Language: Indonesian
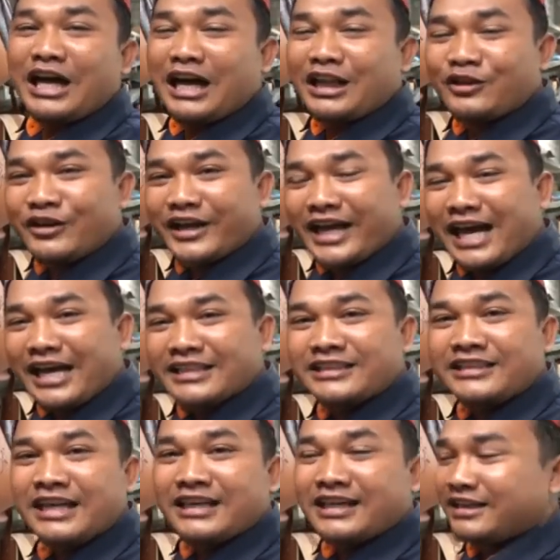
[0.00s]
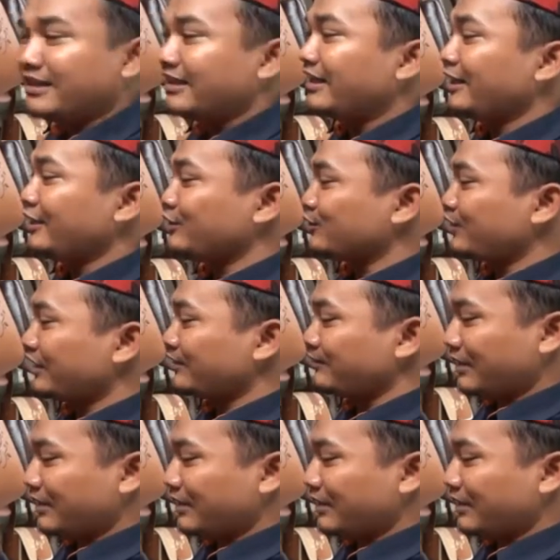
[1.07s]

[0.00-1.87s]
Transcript: atau nek Karis dan Kediri iki juga di